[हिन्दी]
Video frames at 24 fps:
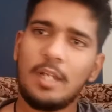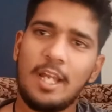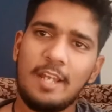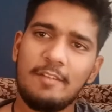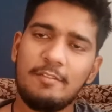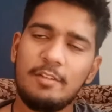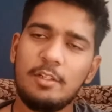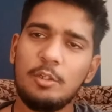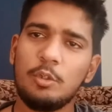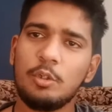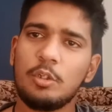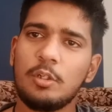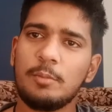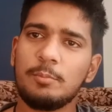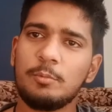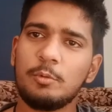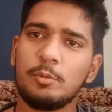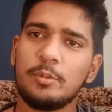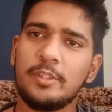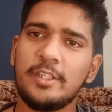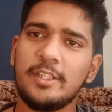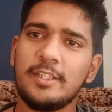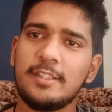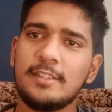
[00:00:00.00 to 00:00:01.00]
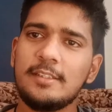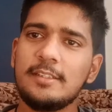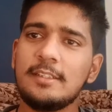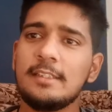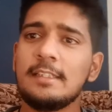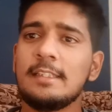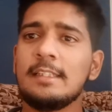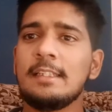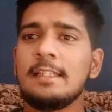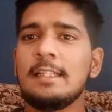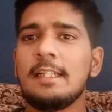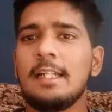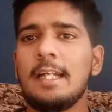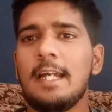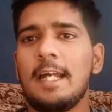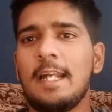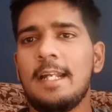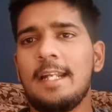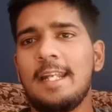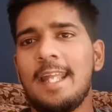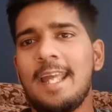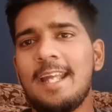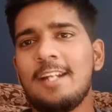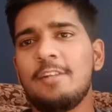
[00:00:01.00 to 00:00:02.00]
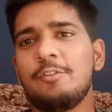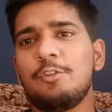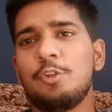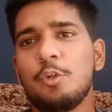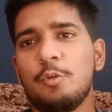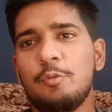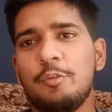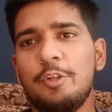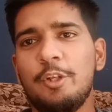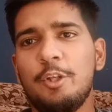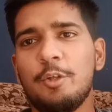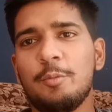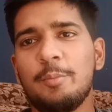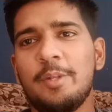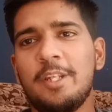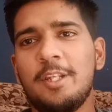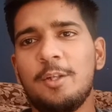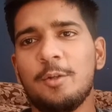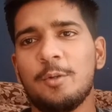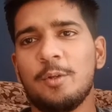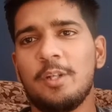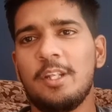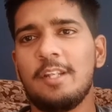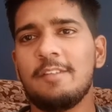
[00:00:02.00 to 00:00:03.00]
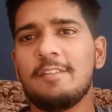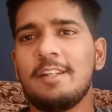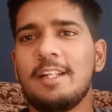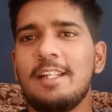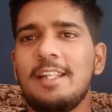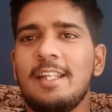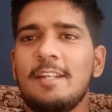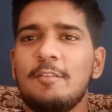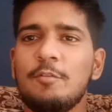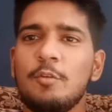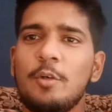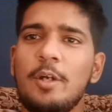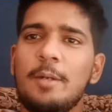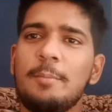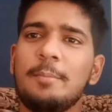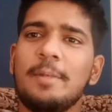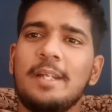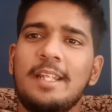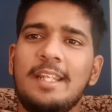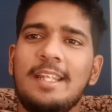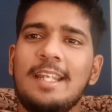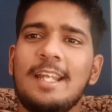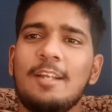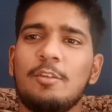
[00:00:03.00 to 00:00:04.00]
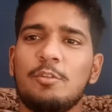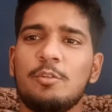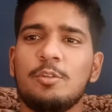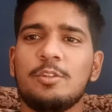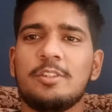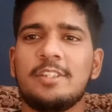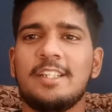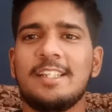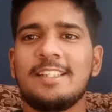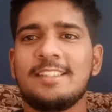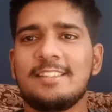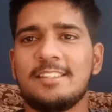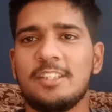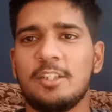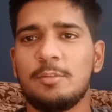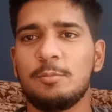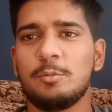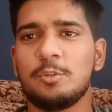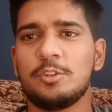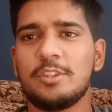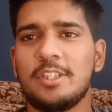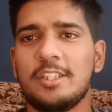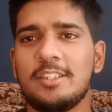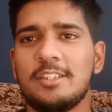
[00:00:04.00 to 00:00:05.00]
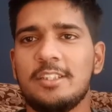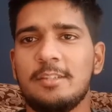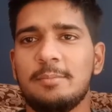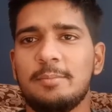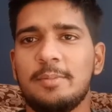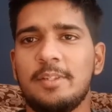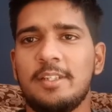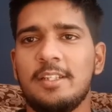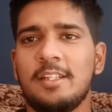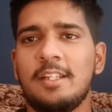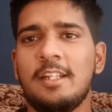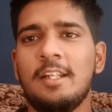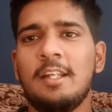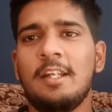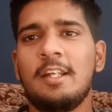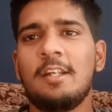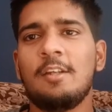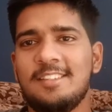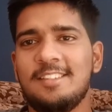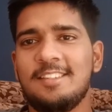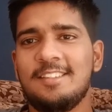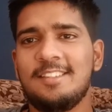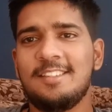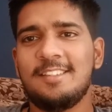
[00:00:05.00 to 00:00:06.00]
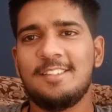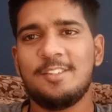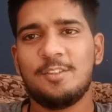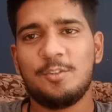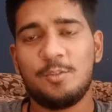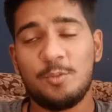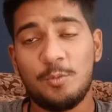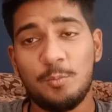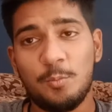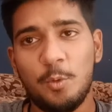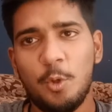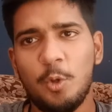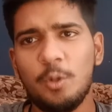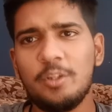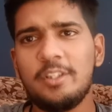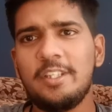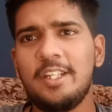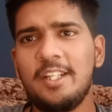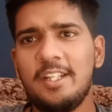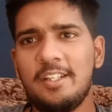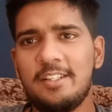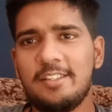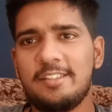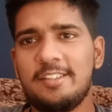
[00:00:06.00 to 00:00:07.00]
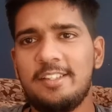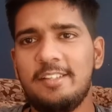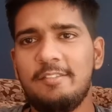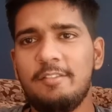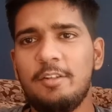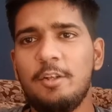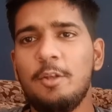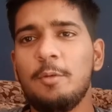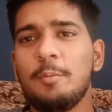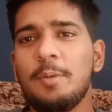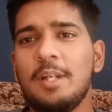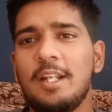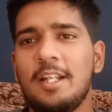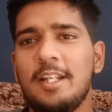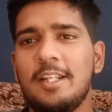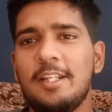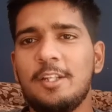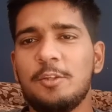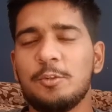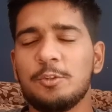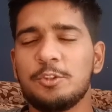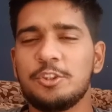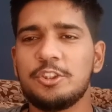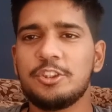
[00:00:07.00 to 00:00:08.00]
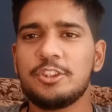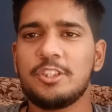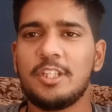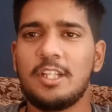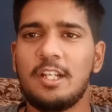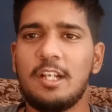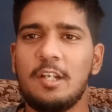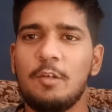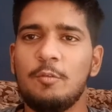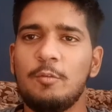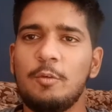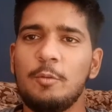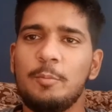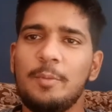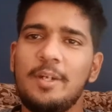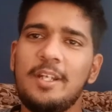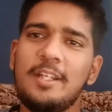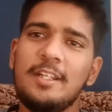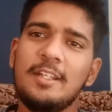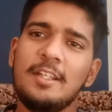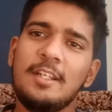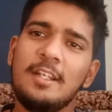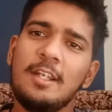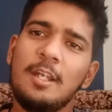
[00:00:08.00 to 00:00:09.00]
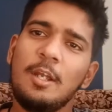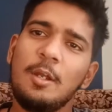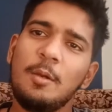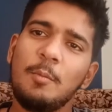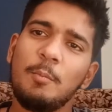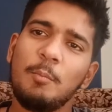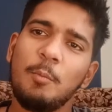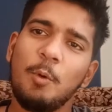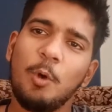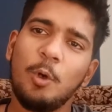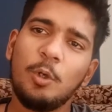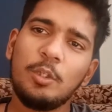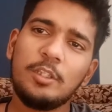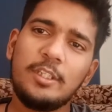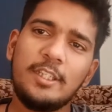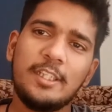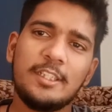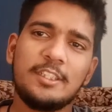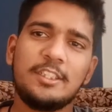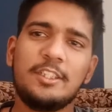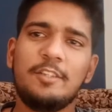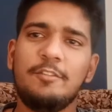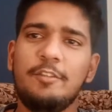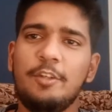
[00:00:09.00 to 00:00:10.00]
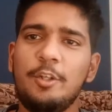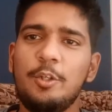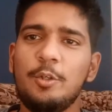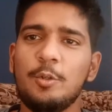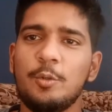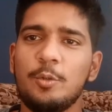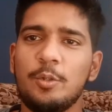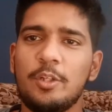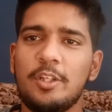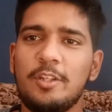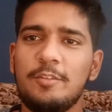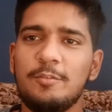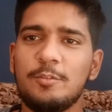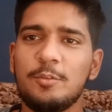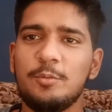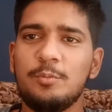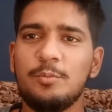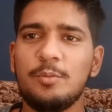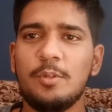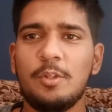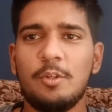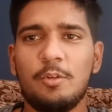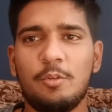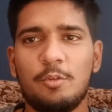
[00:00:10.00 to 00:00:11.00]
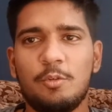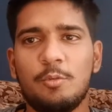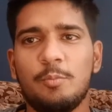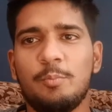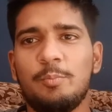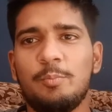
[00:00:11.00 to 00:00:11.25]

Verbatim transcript: आई विल लुक अप टू देयर एंड नेक्स्ट जो वीडियो मेरी होने वाली है वो है मरीन एग्जॉस्ट कैश टर्बोचार्जर पे सो so, बहुत ही इंटरेस्टिंग वीडियो बनाने की कोशिश कर रहा हूँ मैं बहुत ही अच्छी वीडियो होगी वो सो